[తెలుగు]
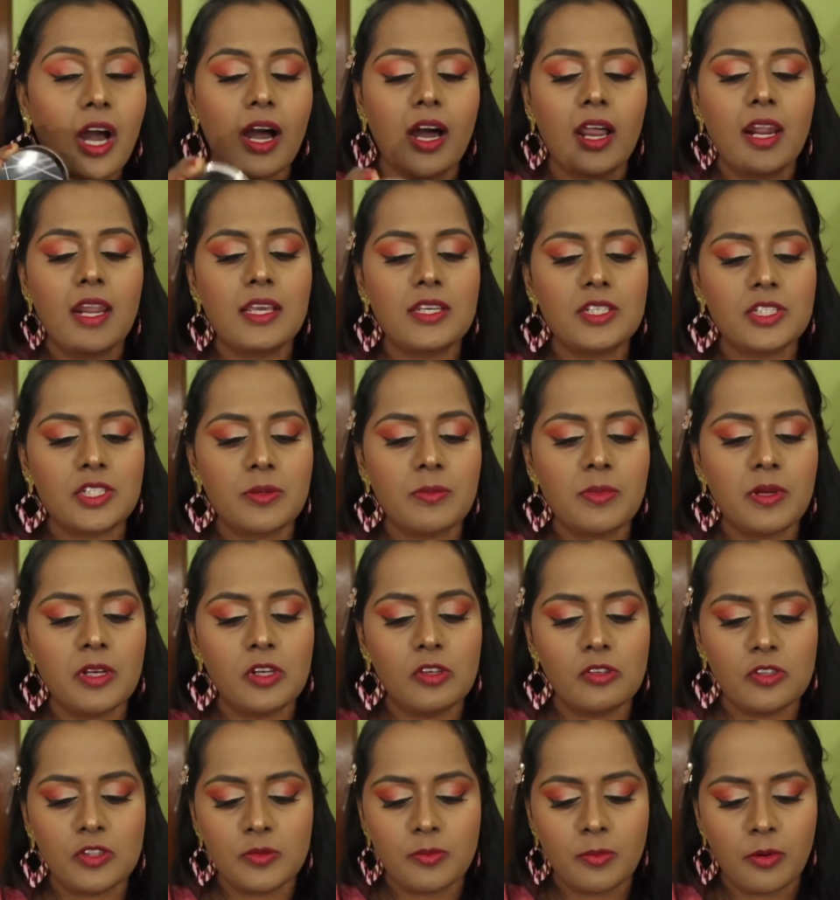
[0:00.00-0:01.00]
చాలా ఇష్టం ఈ
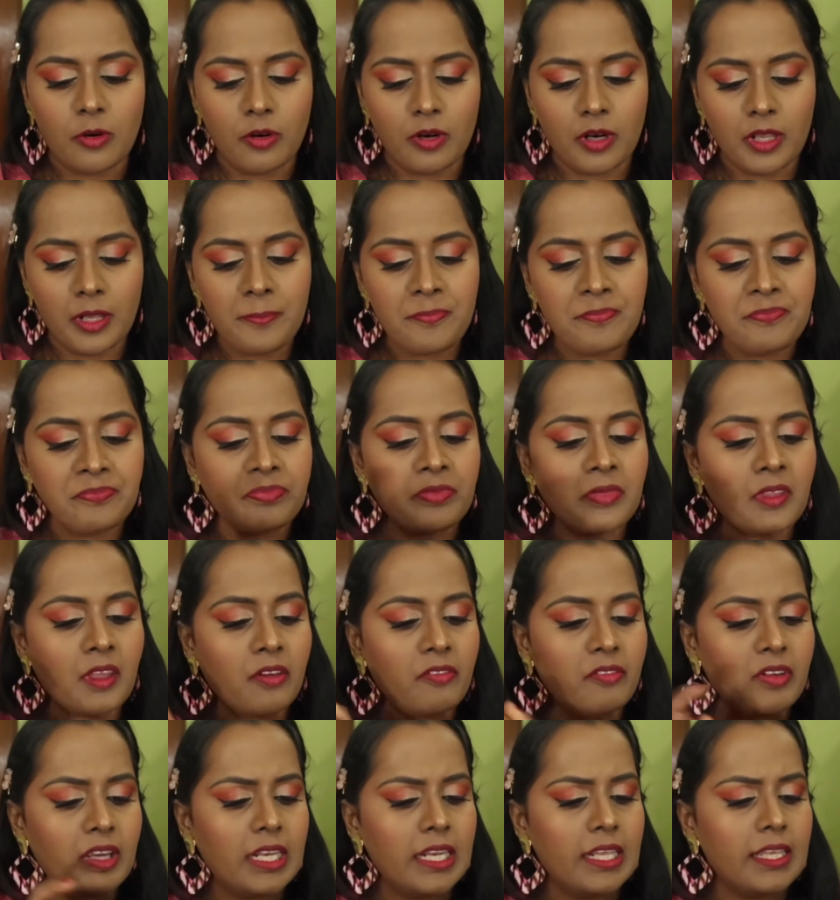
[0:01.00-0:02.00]
లూజ్ పౌడర్
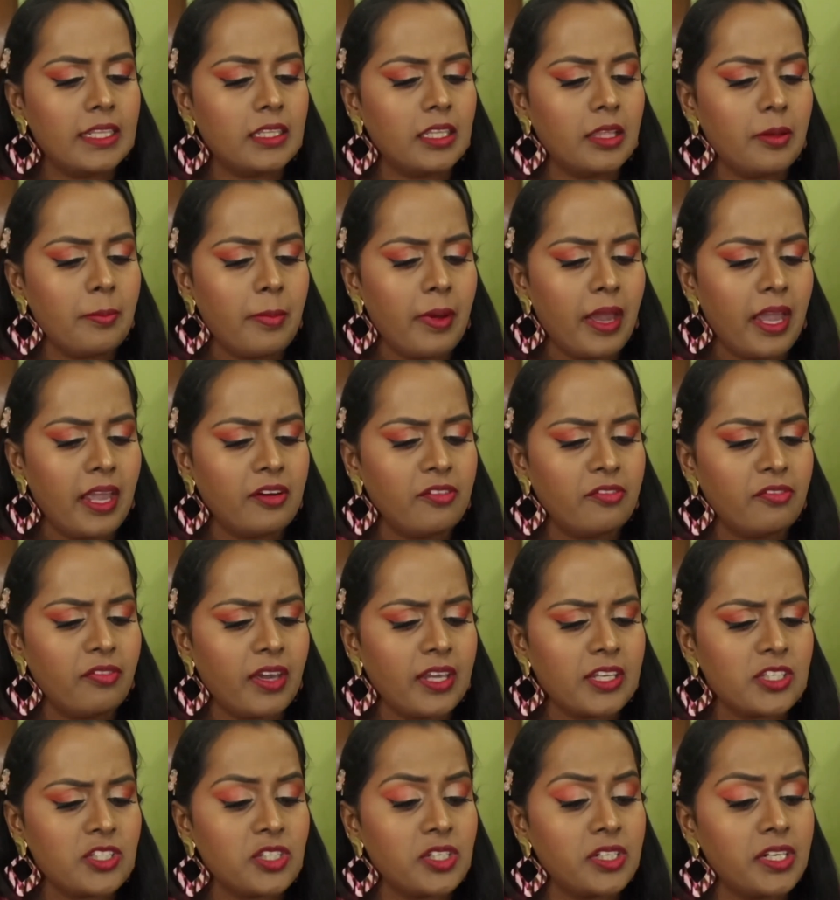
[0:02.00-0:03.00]
వీలైతే
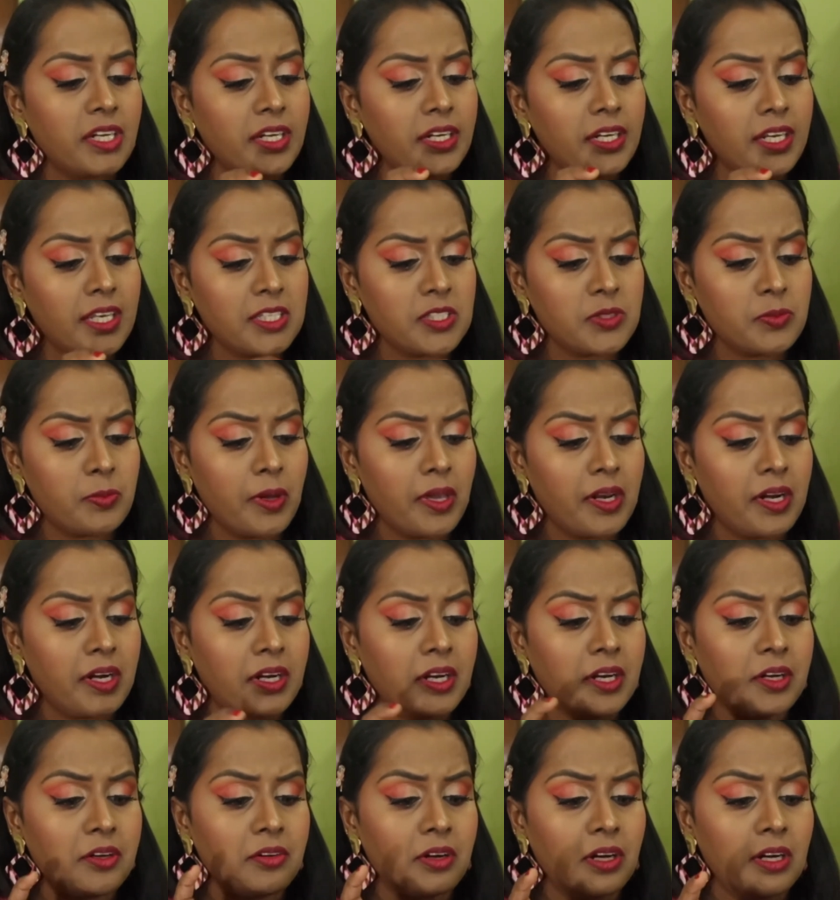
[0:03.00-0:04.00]
మ్యానుఫ్యాక్చర్ డేట్ ఎక్స్పైరీ
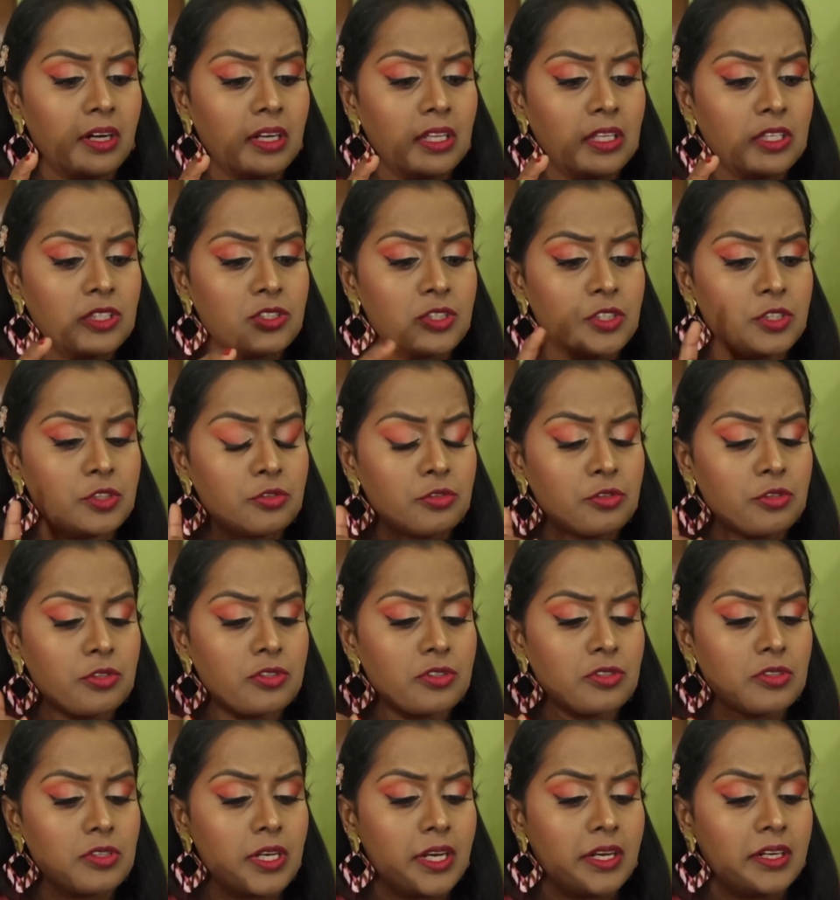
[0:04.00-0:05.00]
డేట్ రెండు ఇచ్చారు టూ
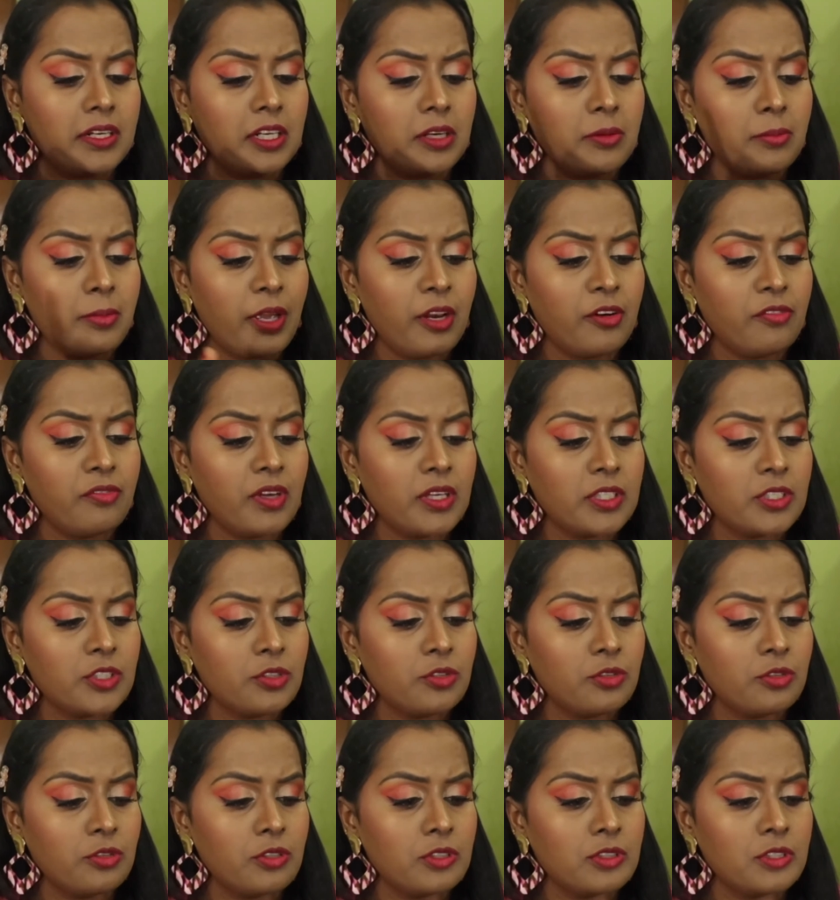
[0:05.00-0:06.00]
థౌజండ్ నైన్టీన్
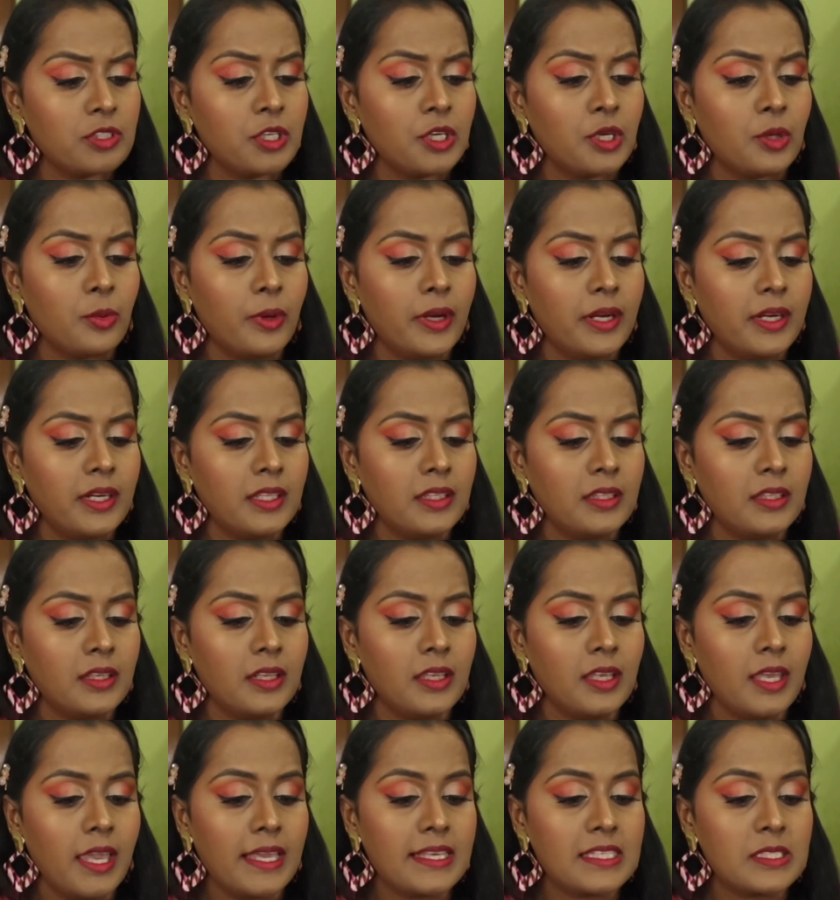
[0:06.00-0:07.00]
మ్యానుఫ్యాక్చర్ టూ థౌజండ్ ట్వంటీ
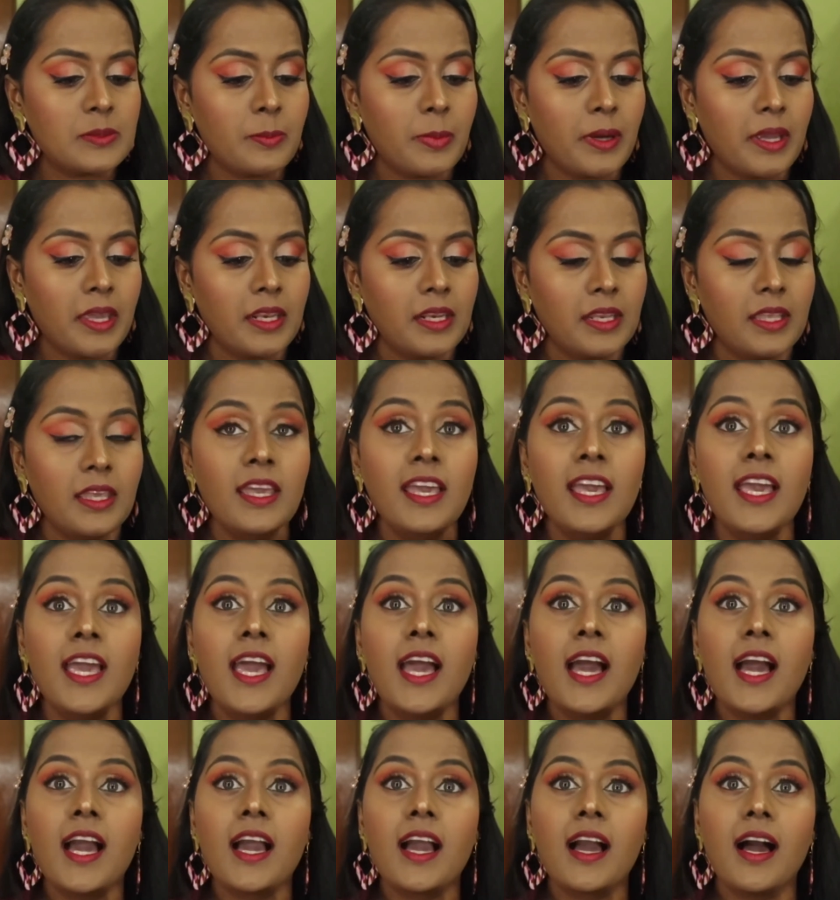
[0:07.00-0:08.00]
త్రీ ఎక్స్పైరీ
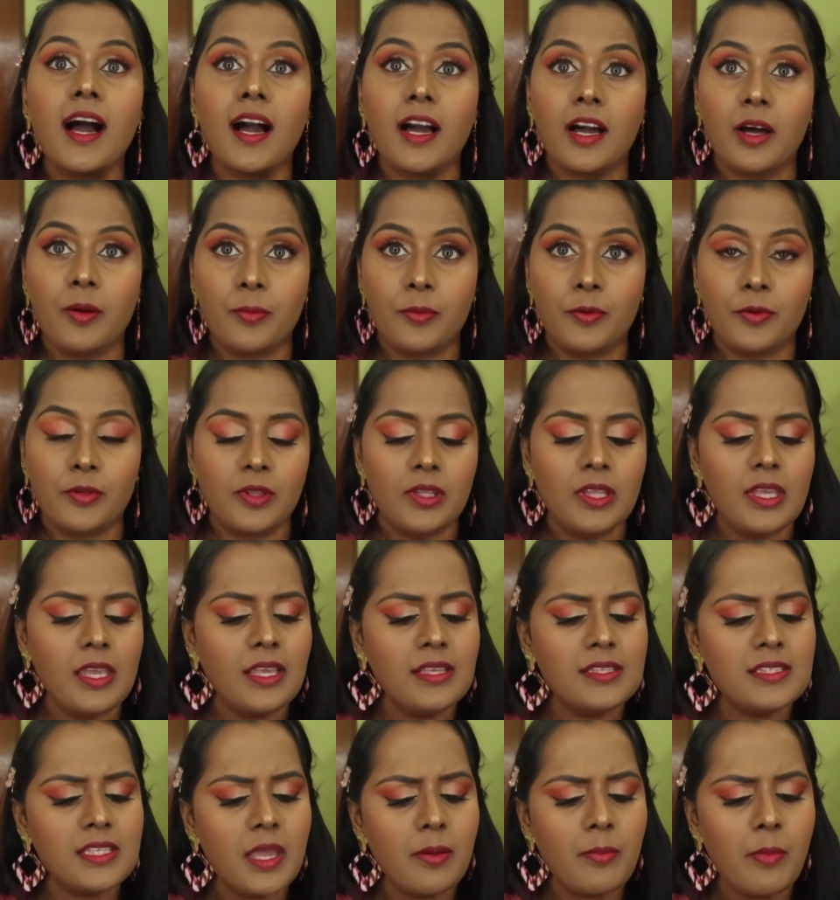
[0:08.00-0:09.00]
కాకపోతే
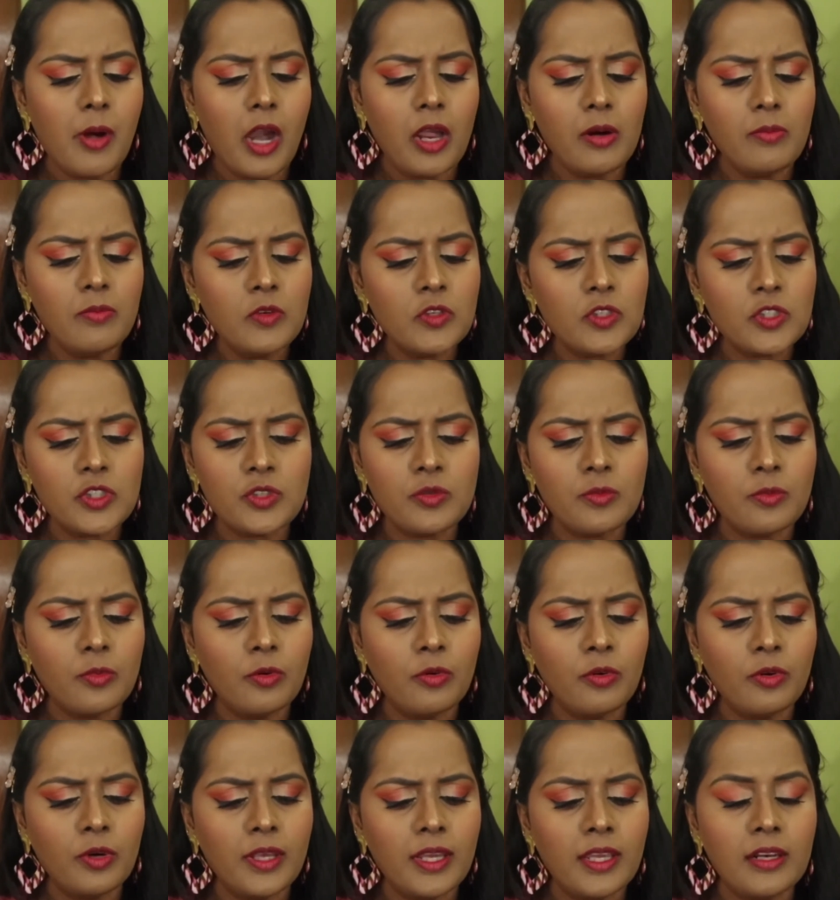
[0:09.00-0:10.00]
సేమ్ ఆల్మోస్ట్
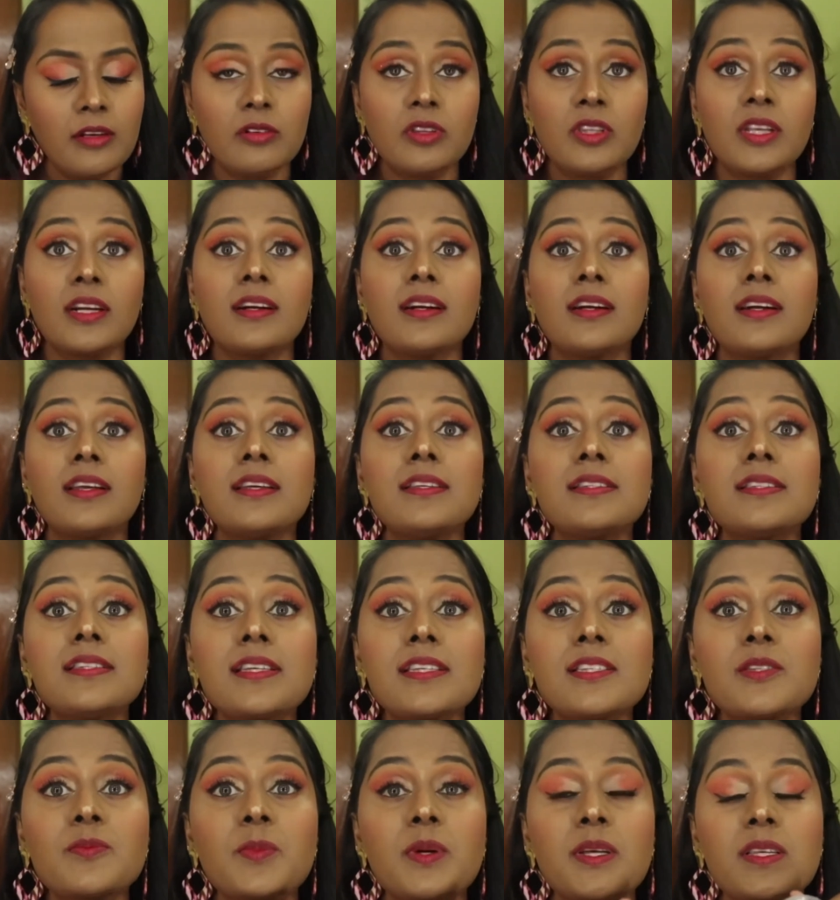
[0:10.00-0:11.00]
మూడేళ్ళు థర్టీ
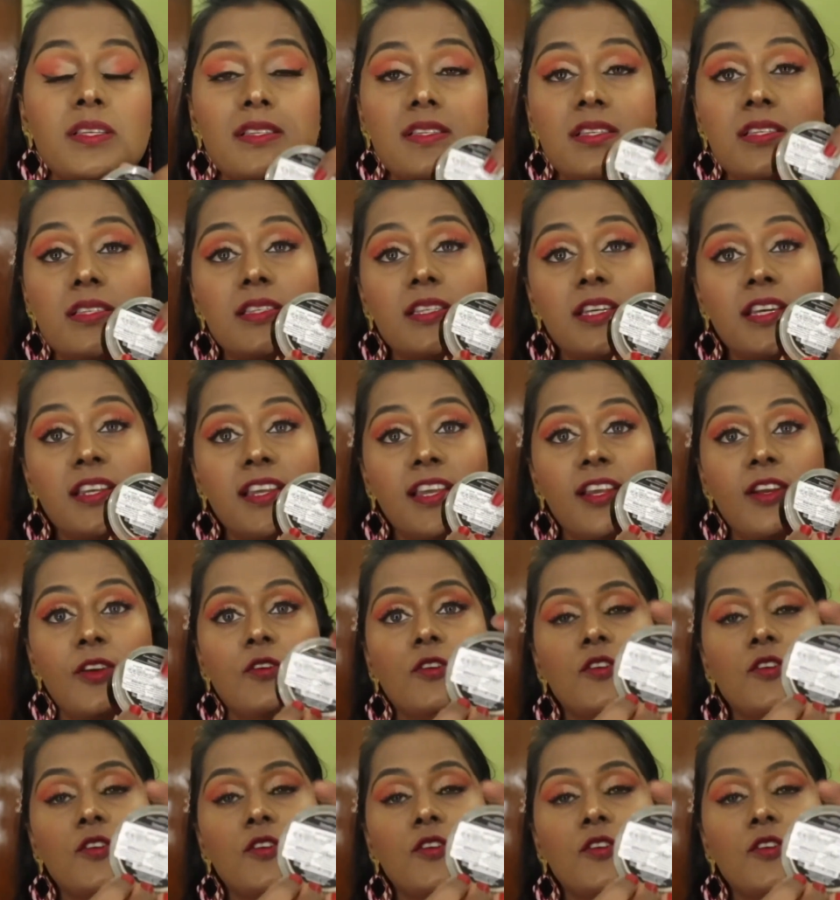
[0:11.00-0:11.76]
సిక్స్ మంత్స్ ఇచ్చారు ఈ